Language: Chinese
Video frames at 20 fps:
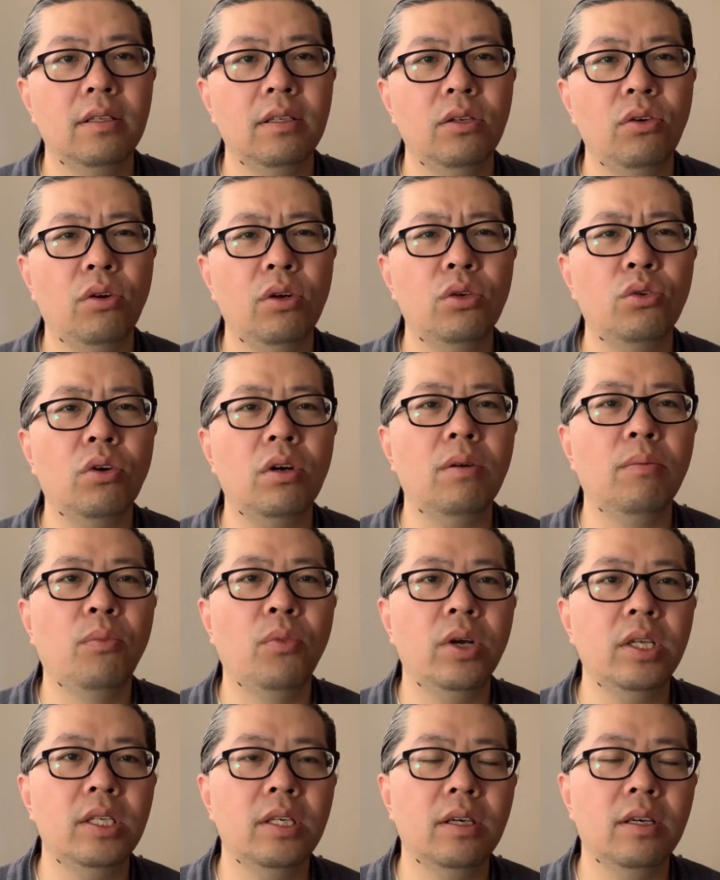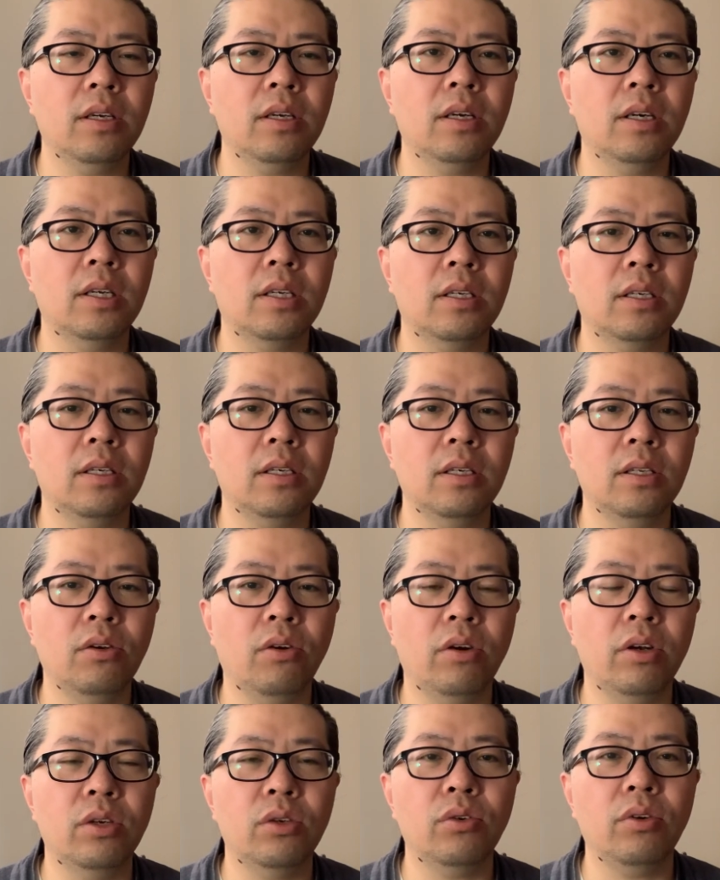有人说是模型，可是
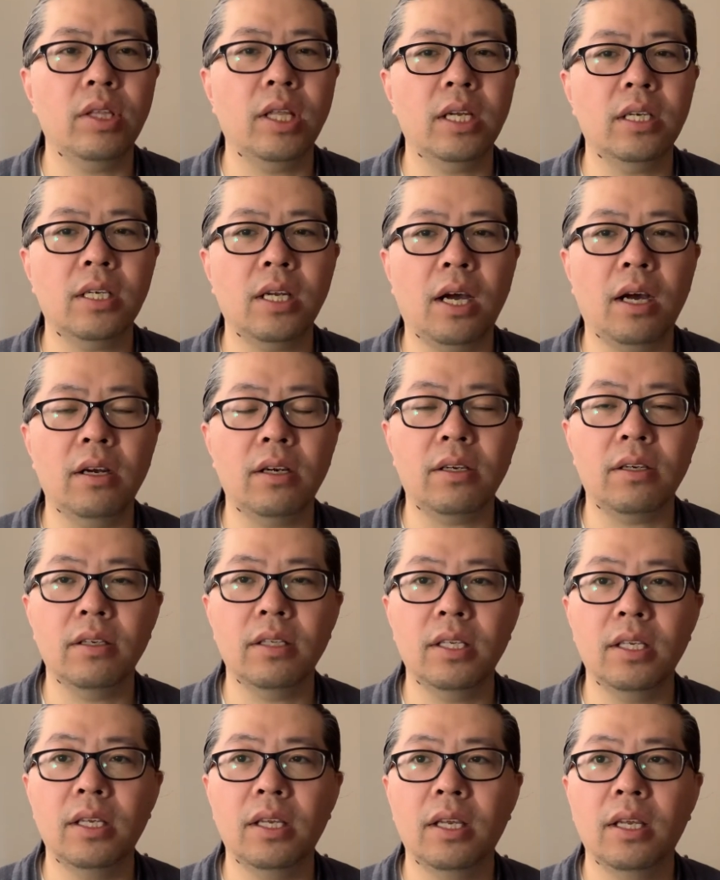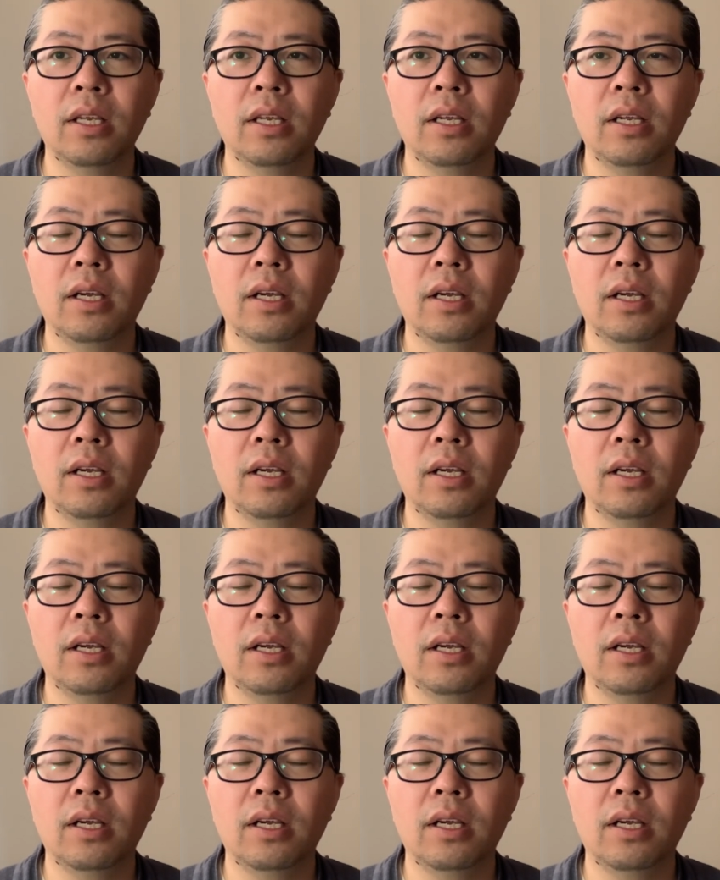有人说在上个世纪